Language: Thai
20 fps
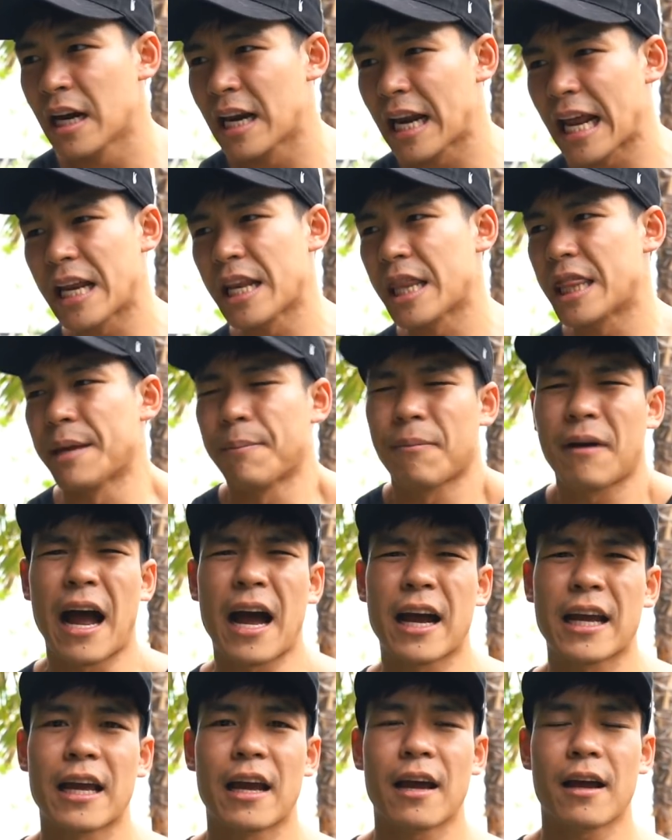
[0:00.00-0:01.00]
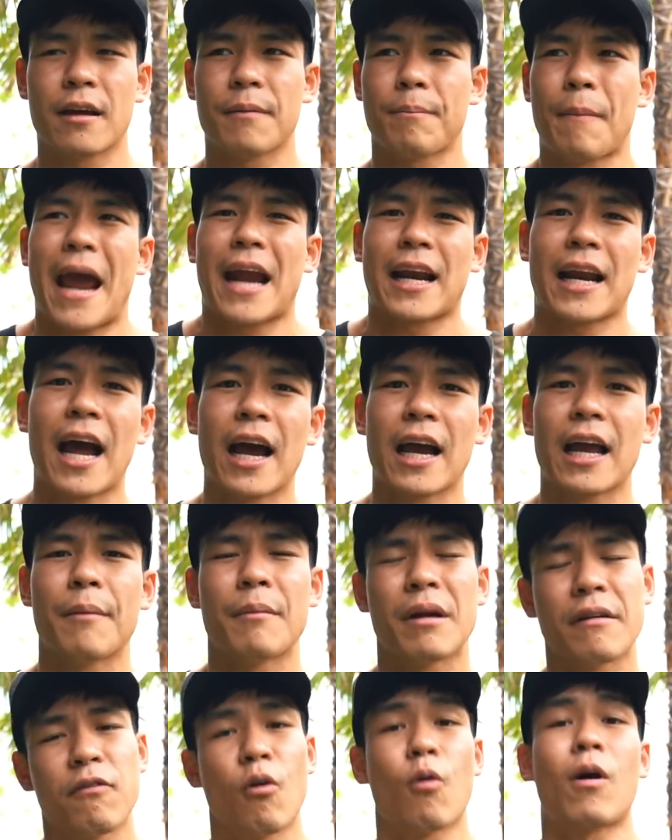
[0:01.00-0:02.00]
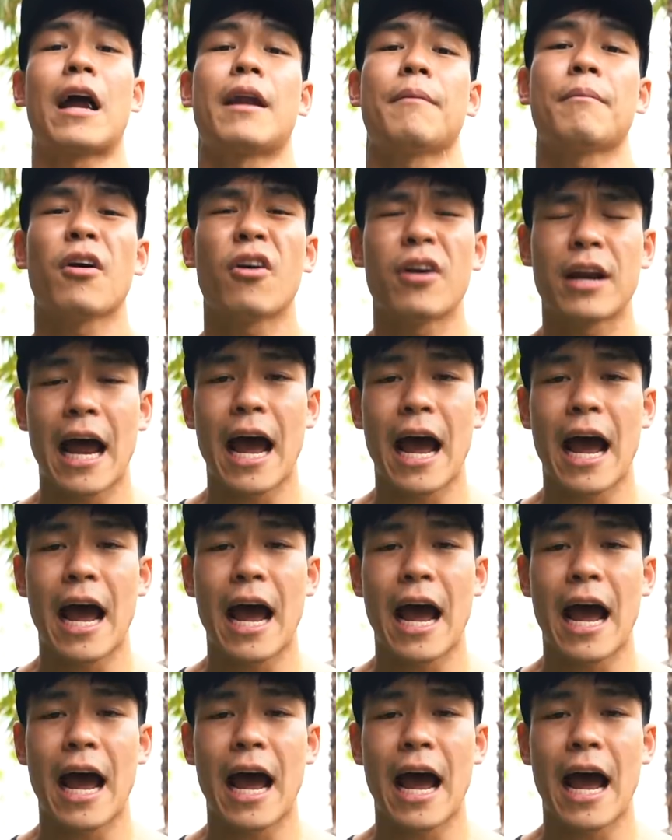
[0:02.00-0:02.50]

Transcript: เล่น 10 ครั้งเนี้ยแครั้งเนี้ยมันโฟกัสไม่ค่อ